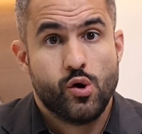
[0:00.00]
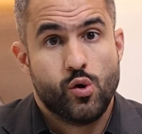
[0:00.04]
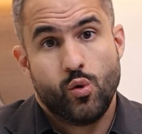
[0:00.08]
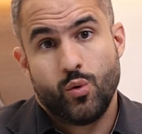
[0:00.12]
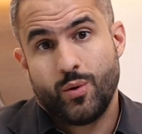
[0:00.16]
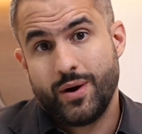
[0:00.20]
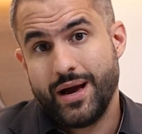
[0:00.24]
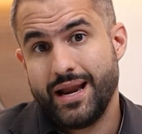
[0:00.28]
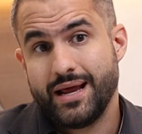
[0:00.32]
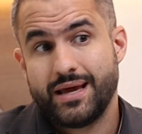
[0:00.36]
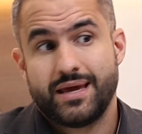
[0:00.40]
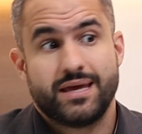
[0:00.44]

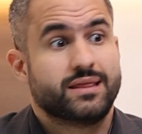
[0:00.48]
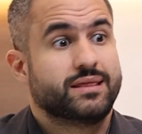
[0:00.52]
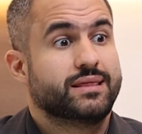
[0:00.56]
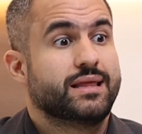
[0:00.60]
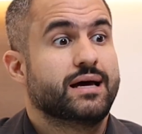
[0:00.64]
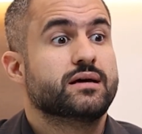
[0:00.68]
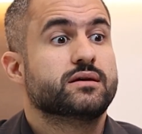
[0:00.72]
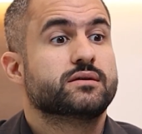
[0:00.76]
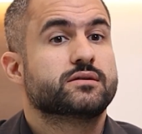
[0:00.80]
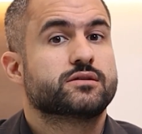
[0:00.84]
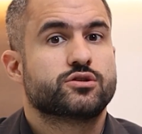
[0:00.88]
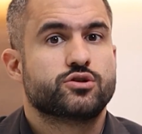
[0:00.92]
O cara que
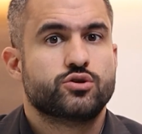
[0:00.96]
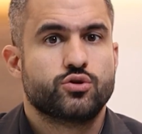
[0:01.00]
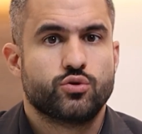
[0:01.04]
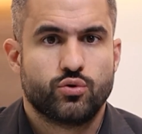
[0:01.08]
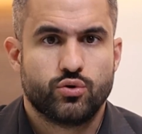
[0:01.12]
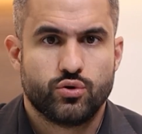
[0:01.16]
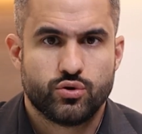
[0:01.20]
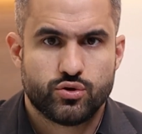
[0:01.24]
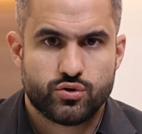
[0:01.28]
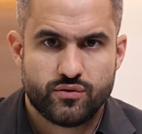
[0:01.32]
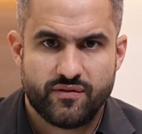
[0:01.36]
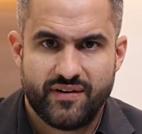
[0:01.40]
está
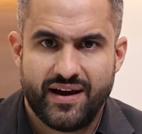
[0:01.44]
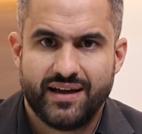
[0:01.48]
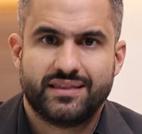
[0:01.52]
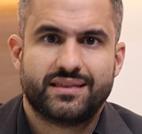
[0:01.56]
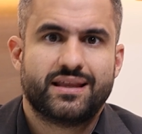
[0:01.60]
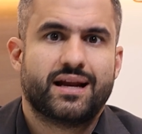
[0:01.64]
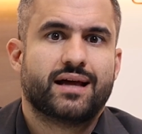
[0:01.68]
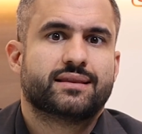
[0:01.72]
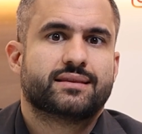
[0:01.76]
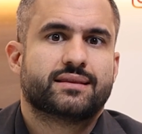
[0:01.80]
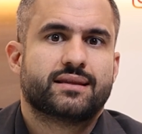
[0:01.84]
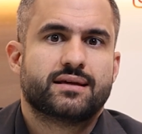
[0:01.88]
ansioso vai
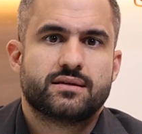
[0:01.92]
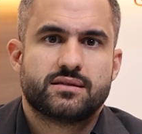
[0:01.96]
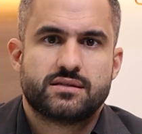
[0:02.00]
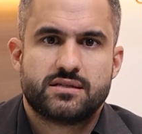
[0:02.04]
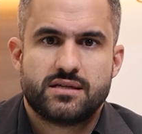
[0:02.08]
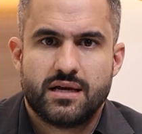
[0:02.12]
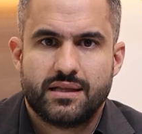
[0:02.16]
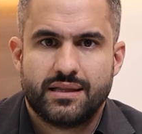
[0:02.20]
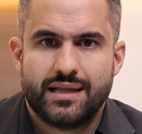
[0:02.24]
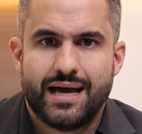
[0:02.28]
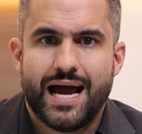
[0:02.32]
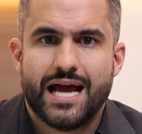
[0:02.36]
tratar a
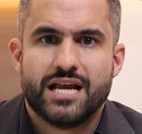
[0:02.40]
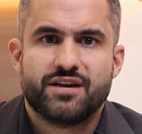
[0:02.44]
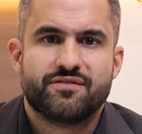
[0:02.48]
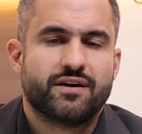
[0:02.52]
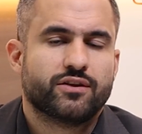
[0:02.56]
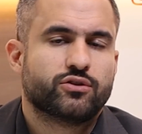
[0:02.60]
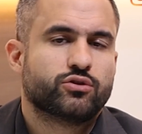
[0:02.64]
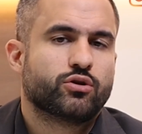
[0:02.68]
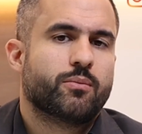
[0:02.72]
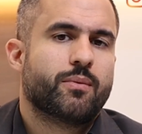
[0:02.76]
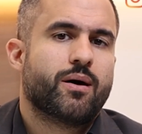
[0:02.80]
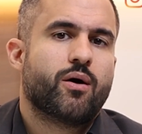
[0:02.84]
ansiedade,
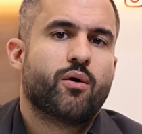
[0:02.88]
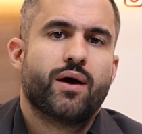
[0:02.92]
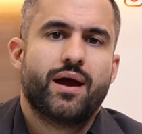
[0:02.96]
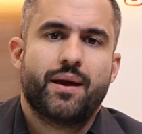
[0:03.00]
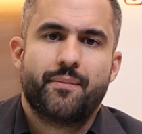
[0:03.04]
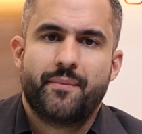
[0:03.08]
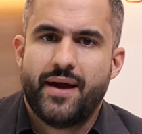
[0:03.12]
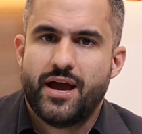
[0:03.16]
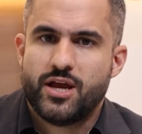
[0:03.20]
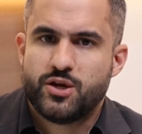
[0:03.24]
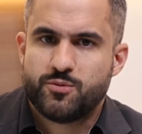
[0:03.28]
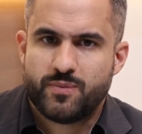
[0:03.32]
vai tomar um
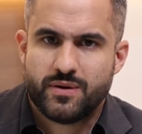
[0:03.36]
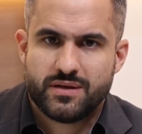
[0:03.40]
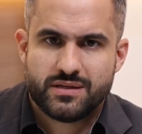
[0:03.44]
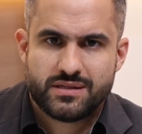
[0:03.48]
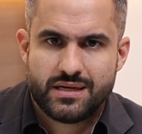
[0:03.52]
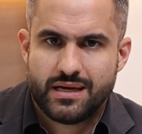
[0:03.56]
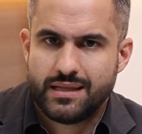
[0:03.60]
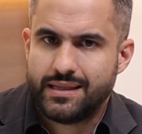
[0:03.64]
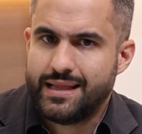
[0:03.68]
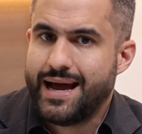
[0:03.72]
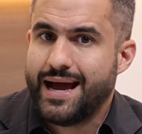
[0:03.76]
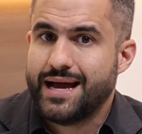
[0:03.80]
remédio para
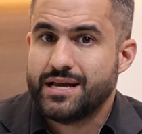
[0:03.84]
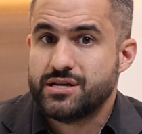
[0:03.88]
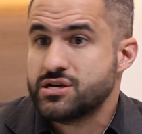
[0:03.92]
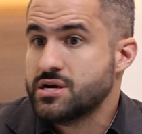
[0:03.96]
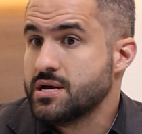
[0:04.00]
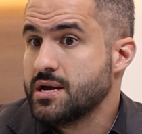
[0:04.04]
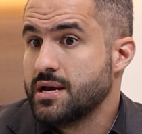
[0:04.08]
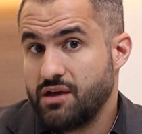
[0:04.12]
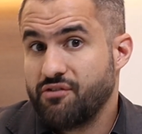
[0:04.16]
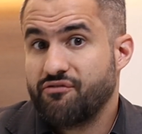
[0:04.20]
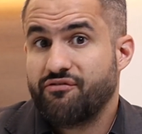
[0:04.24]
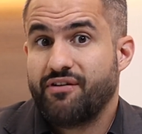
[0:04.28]
ansiedade
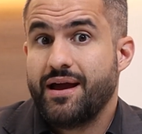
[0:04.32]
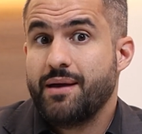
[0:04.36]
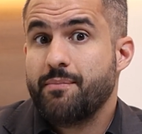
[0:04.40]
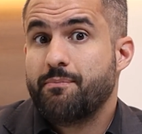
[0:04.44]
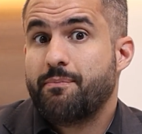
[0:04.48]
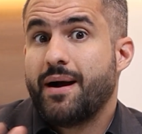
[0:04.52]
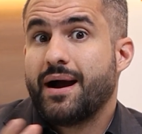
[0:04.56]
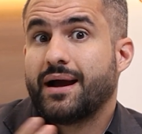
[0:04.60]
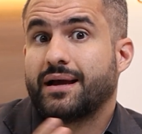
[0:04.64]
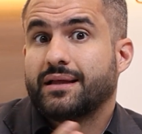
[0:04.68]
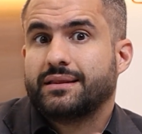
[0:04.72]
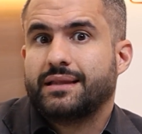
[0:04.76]
que vai
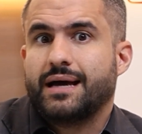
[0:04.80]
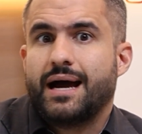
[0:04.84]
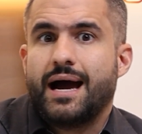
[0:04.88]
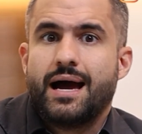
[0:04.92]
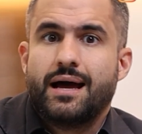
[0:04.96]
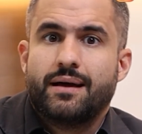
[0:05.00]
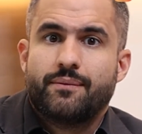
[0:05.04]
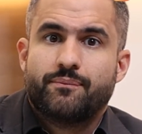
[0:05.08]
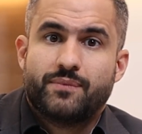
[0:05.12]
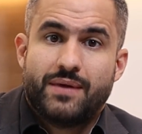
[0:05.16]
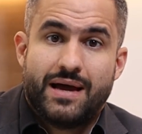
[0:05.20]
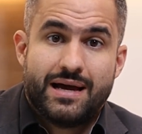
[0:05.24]

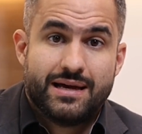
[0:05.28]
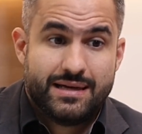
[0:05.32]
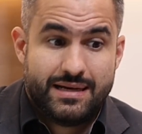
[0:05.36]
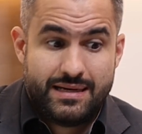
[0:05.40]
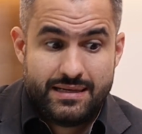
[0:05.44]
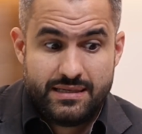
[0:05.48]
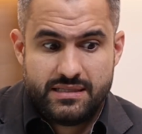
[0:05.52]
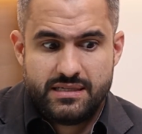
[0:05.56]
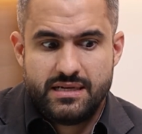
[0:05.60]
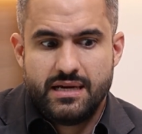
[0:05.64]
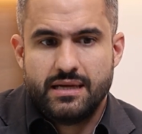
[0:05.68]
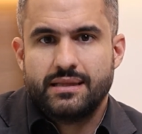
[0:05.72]
impactar. A
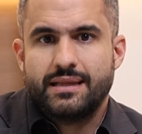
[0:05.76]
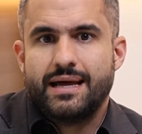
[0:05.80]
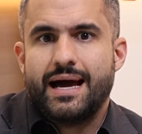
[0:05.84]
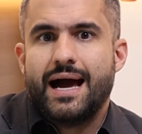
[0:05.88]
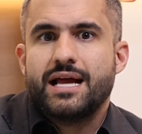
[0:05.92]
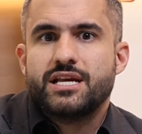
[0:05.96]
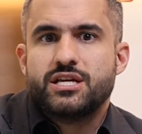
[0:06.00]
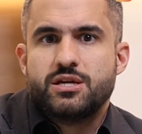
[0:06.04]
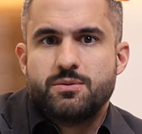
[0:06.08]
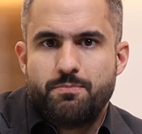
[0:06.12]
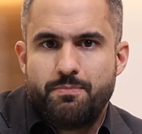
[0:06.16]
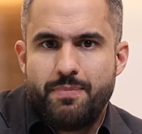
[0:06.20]

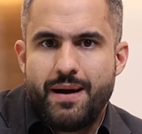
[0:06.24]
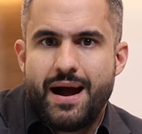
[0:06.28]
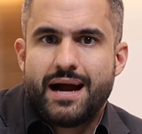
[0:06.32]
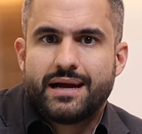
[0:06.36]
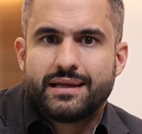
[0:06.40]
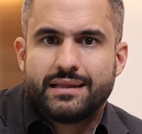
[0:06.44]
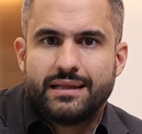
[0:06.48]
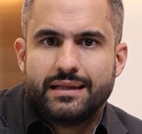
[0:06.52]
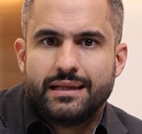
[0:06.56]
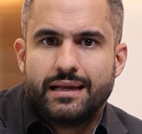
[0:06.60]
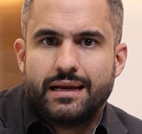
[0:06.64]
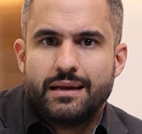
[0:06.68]
ansiedade
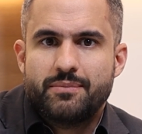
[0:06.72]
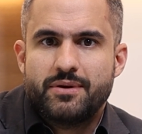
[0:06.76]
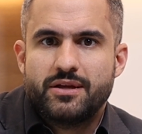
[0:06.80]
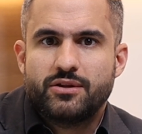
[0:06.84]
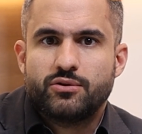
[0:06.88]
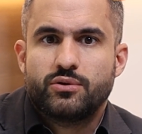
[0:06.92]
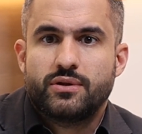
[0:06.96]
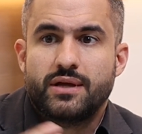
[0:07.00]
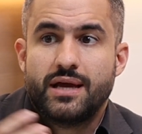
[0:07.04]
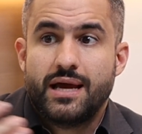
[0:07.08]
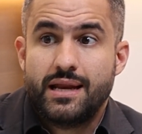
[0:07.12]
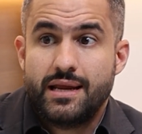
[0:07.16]
impacta na
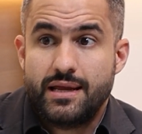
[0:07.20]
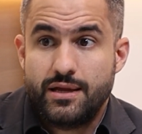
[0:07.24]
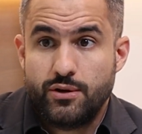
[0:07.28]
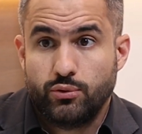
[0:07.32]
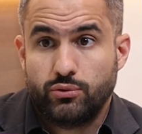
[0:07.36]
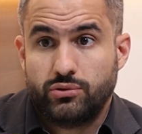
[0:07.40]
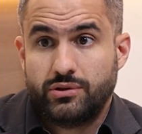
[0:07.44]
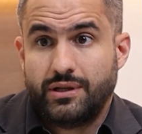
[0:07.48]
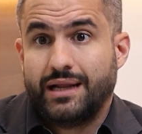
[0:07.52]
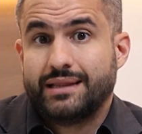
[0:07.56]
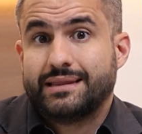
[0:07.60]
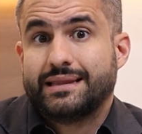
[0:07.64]
libido dele e
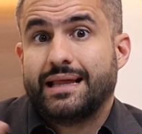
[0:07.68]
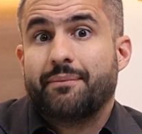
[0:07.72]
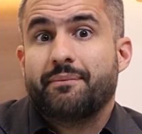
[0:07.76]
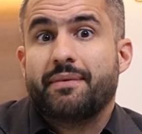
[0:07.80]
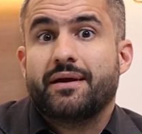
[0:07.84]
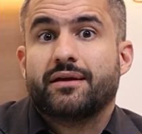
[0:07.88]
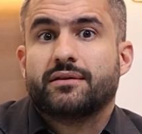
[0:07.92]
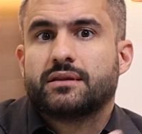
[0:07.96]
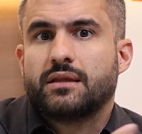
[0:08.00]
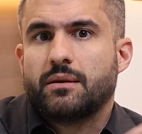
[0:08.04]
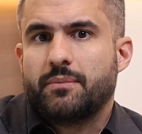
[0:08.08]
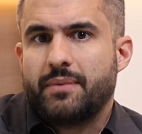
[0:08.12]
o
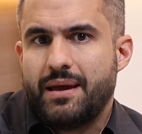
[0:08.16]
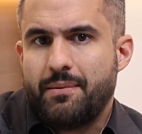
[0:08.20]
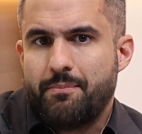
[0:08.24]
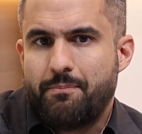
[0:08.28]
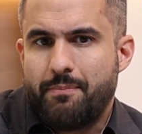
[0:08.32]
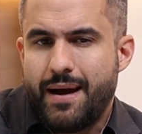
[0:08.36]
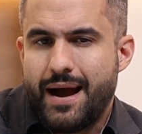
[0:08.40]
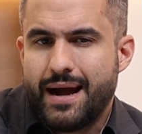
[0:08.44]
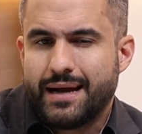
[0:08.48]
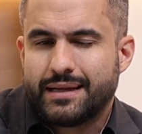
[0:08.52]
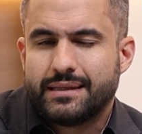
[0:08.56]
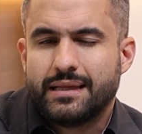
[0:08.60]
tratamento também
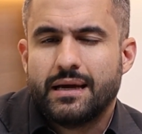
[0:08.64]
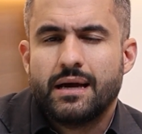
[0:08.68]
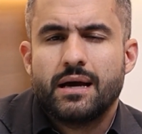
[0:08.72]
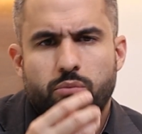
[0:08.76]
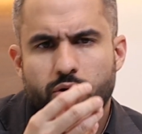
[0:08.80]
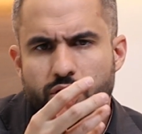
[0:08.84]
impacta.